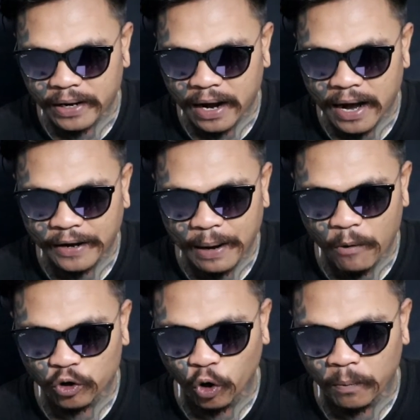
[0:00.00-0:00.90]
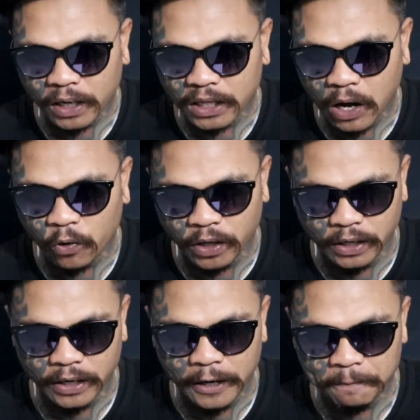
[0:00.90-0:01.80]
dengan 6 Oktober tahun
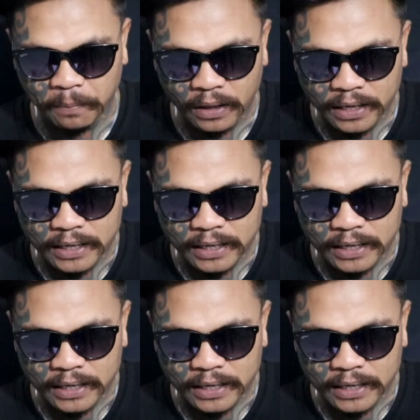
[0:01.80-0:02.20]
ini